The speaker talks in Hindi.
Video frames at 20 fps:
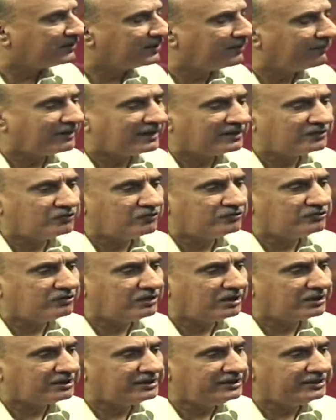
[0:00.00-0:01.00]
के बाद जो
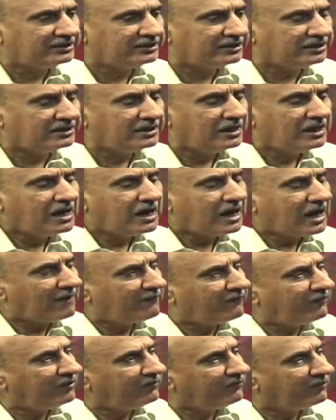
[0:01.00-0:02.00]
इन्होंने की थी अब
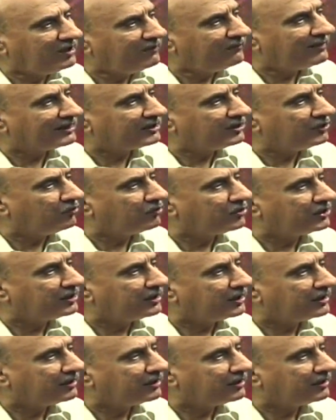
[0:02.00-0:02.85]
फिर वही बातें हो रही हैं